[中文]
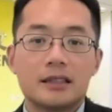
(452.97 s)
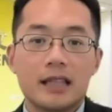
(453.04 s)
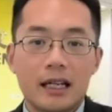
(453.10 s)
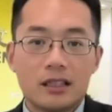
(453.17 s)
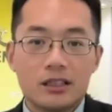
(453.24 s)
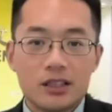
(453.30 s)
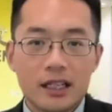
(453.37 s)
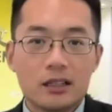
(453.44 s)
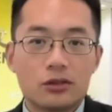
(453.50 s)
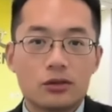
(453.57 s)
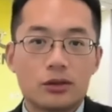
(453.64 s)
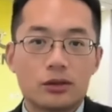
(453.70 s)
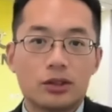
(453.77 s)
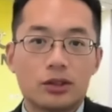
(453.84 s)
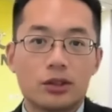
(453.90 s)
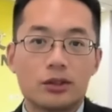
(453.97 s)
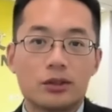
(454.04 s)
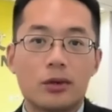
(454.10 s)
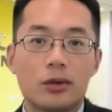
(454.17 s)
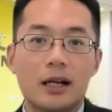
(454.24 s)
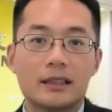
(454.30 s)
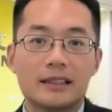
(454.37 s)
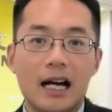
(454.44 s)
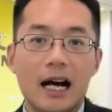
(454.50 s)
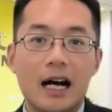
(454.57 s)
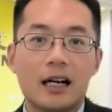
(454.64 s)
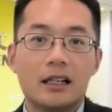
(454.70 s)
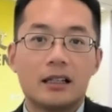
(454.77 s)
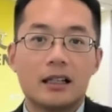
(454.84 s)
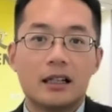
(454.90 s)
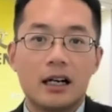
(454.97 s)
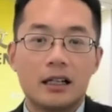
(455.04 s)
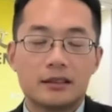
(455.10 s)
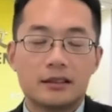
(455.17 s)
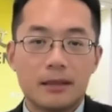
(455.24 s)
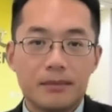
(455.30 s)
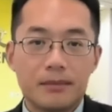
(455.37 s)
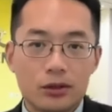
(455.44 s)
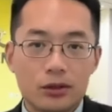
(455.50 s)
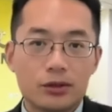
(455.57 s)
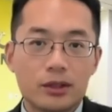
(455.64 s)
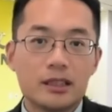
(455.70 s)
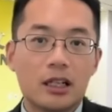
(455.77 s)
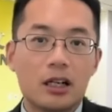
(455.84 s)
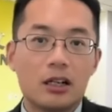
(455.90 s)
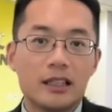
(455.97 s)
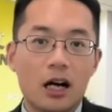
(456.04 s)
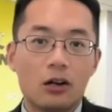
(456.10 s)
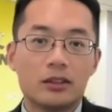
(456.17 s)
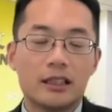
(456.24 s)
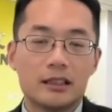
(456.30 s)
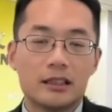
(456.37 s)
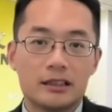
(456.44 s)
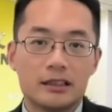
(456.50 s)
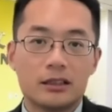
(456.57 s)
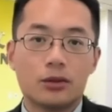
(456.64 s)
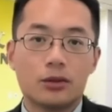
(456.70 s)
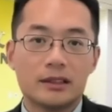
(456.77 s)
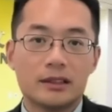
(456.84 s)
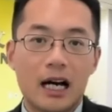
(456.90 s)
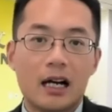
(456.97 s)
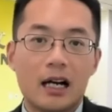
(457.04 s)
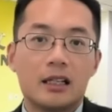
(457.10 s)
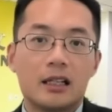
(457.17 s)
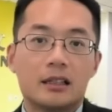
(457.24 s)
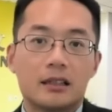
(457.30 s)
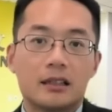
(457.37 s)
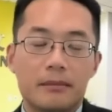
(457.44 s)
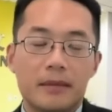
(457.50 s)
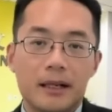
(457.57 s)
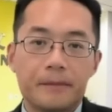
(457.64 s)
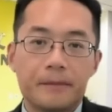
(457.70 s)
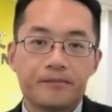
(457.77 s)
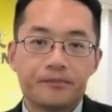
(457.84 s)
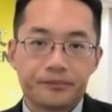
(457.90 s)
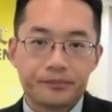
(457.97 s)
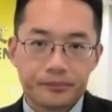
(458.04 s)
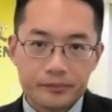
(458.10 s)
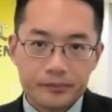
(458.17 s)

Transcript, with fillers: 在这种情况下啊，在没有学校要你的情况下。那么，